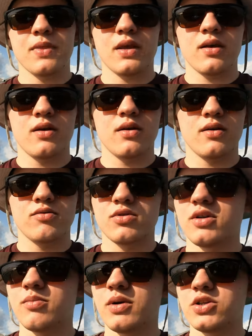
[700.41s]
э, вот
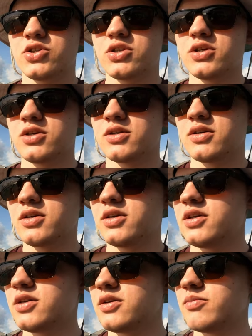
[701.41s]
эти большие,
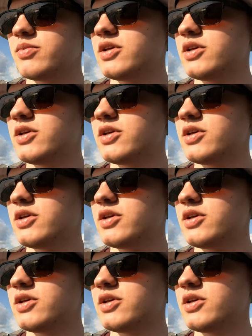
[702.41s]
и